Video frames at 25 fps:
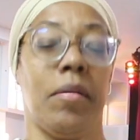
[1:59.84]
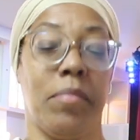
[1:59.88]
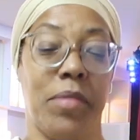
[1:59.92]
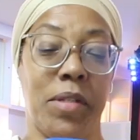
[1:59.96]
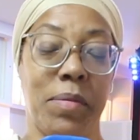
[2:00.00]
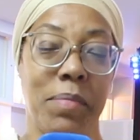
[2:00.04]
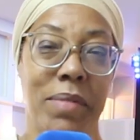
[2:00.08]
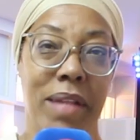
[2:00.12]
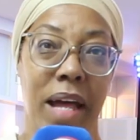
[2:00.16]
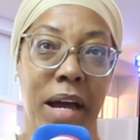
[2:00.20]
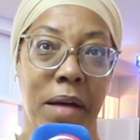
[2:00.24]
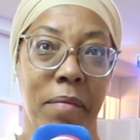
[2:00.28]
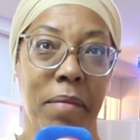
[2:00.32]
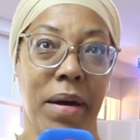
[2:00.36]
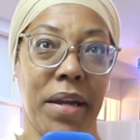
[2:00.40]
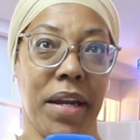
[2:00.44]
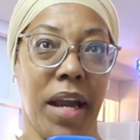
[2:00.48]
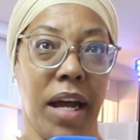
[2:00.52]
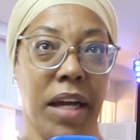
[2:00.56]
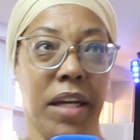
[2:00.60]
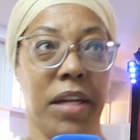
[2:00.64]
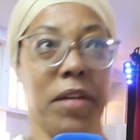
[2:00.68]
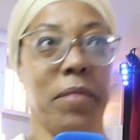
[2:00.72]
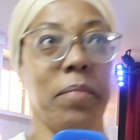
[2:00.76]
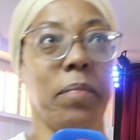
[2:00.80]
بسم الله الرحمن
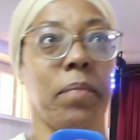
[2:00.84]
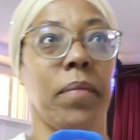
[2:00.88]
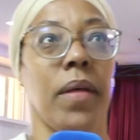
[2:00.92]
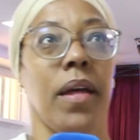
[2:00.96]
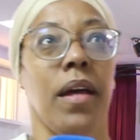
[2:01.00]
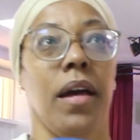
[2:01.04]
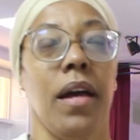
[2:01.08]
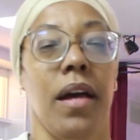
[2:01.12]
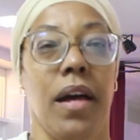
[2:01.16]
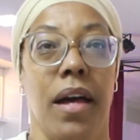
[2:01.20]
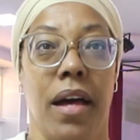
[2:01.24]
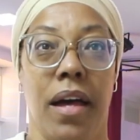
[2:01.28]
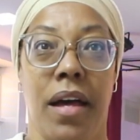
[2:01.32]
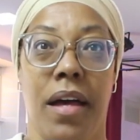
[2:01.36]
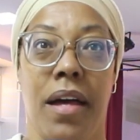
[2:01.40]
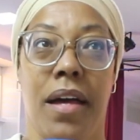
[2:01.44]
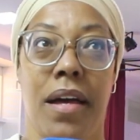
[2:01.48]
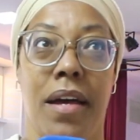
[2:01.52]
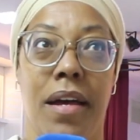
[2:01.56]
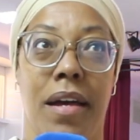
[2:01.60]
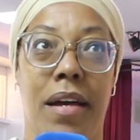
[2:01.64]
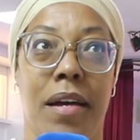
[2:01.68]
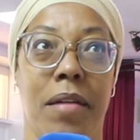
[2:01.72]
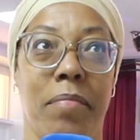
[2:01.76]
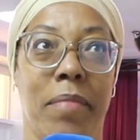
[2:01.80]
الرحيم
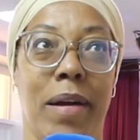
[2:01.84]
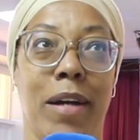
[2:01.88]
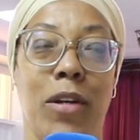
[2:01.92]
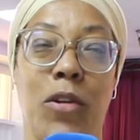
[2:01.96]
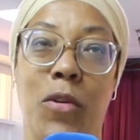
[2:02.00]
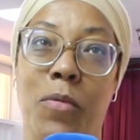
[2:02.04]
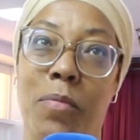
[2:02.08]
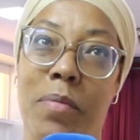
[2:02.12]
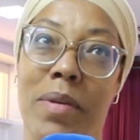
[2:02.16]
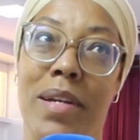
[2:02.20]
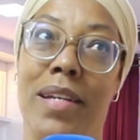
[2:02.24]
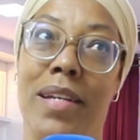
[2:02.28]
آه، معكم